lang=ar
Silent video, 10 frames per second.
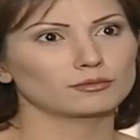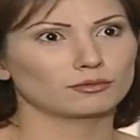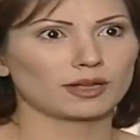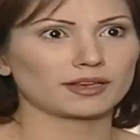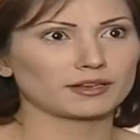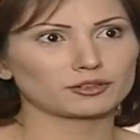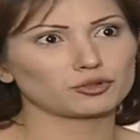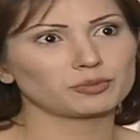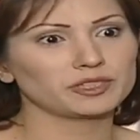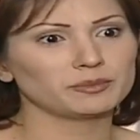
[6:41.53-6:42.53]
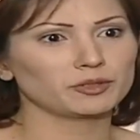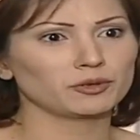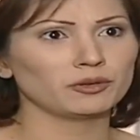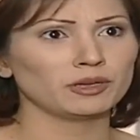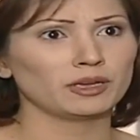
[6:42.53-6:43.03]
وانا شو بدي
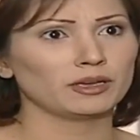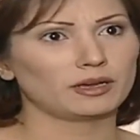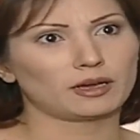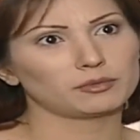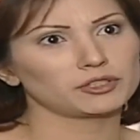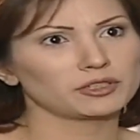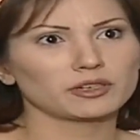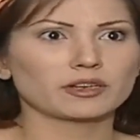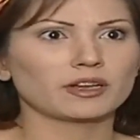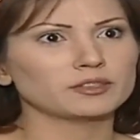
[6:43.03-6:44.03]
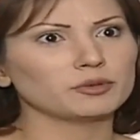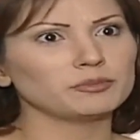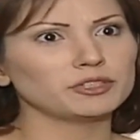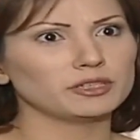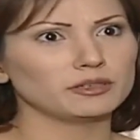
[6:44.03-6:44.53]
منه عم اشتري اغراضي
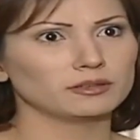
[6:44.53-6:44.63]
وامشي